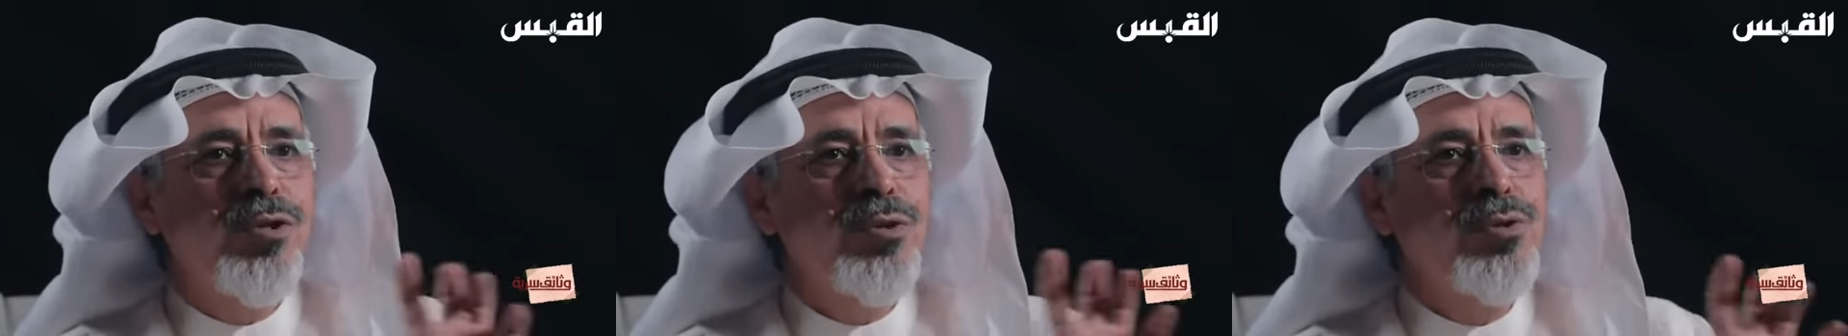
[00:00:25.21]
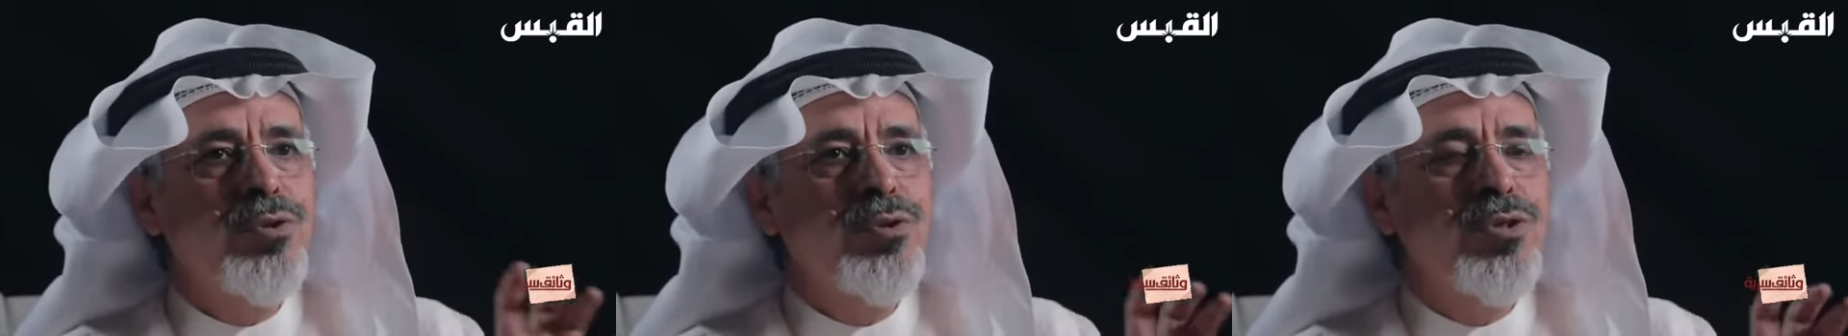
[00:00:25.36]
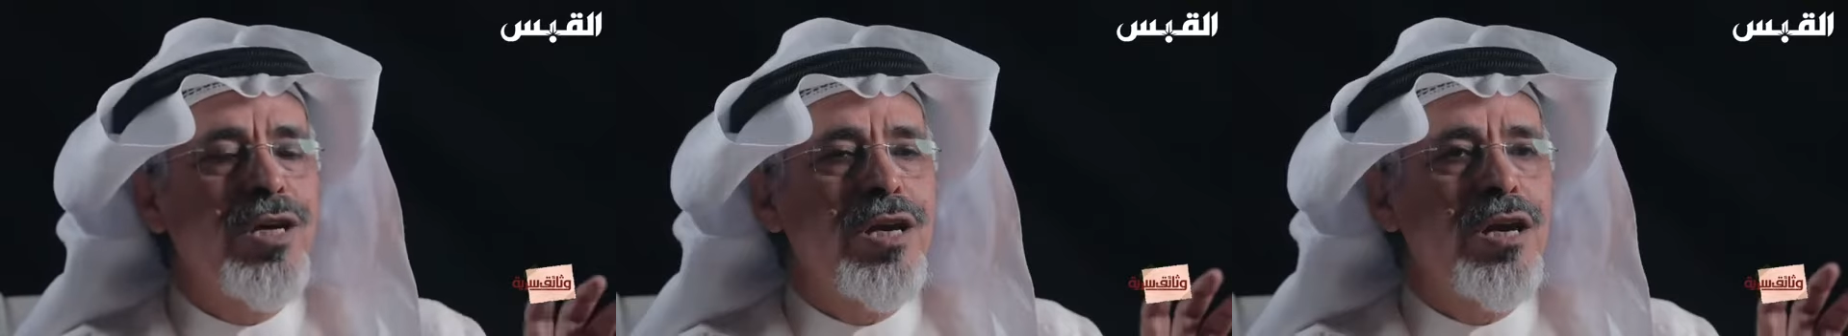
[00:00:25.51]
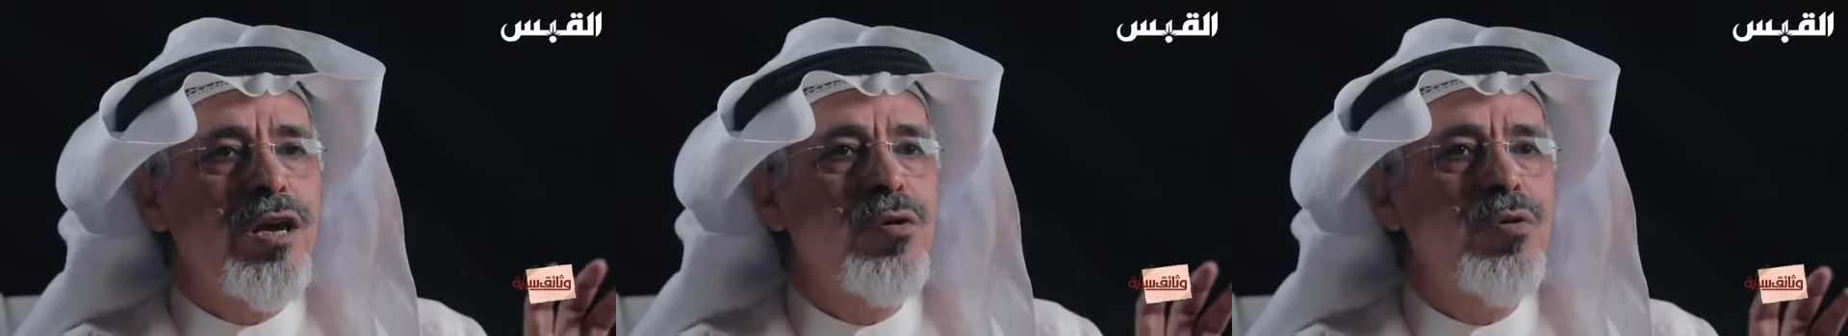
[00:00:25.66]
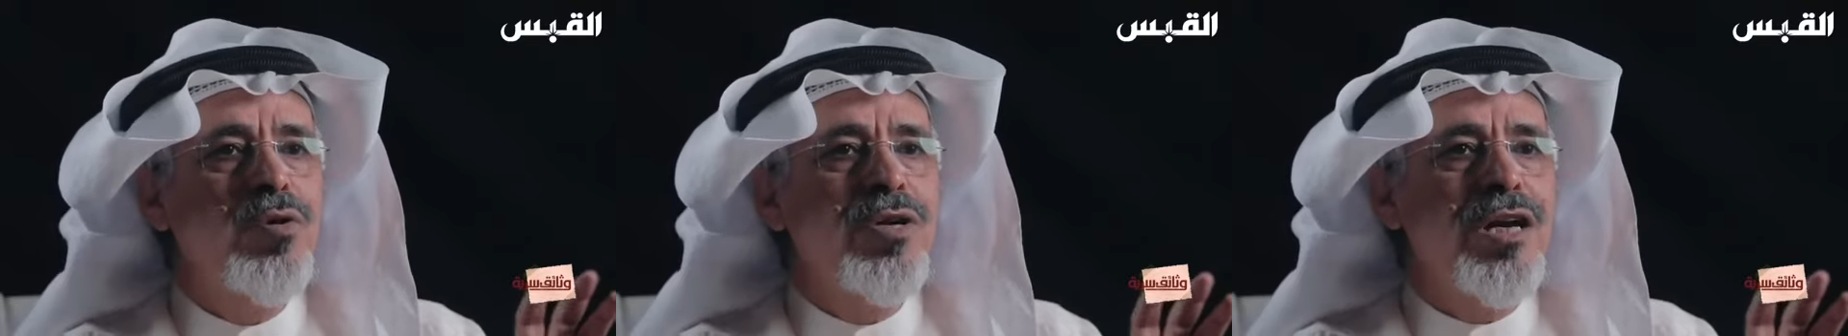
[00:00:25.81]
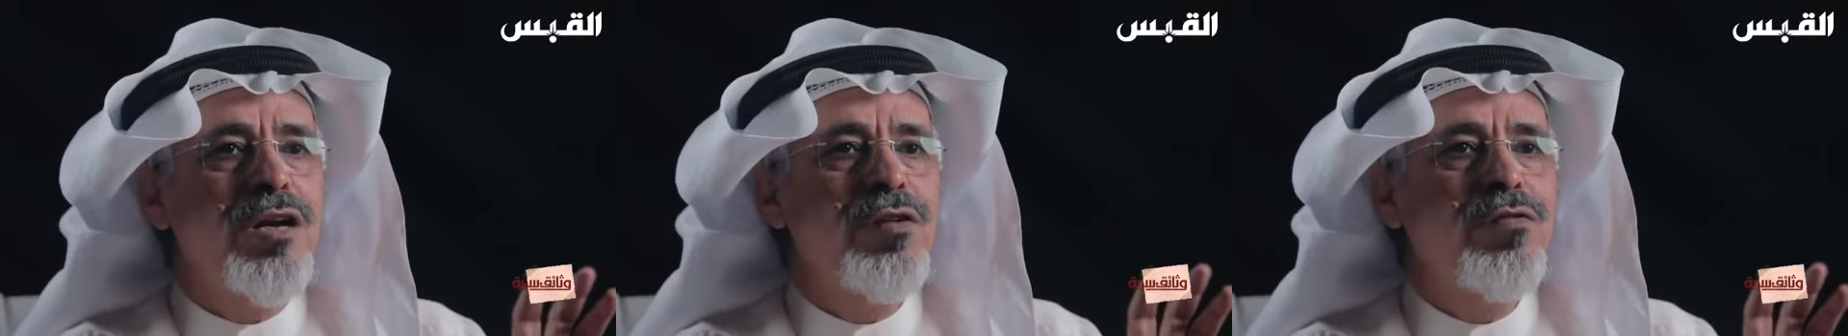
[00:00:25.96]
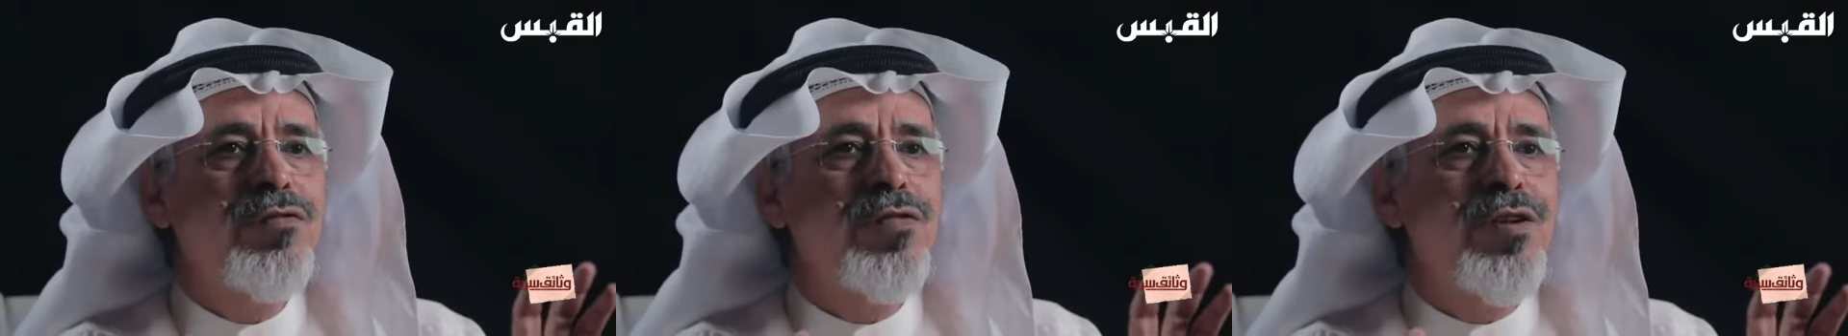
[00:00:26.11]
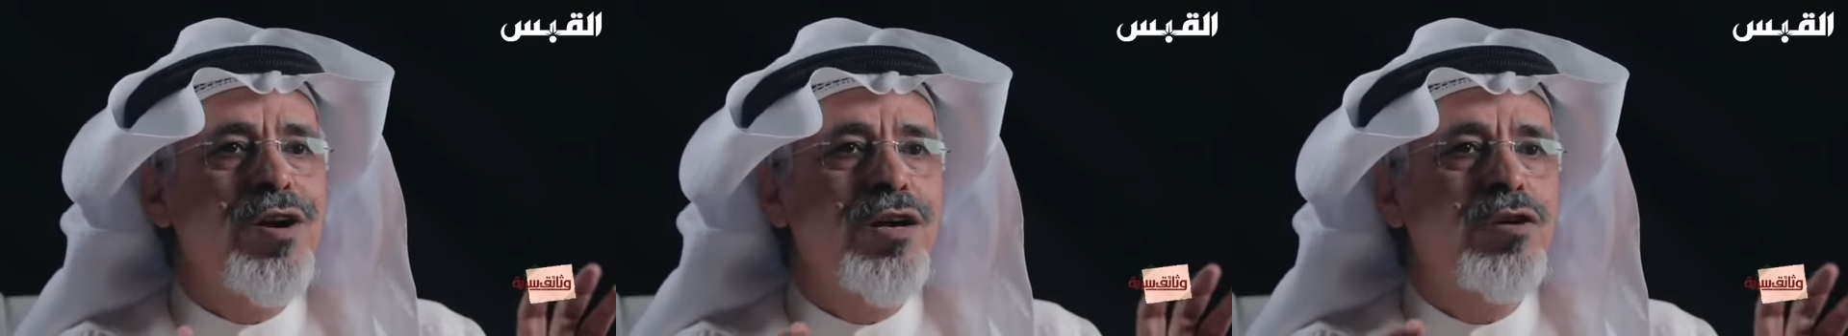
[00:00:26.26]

سعود أنه كيف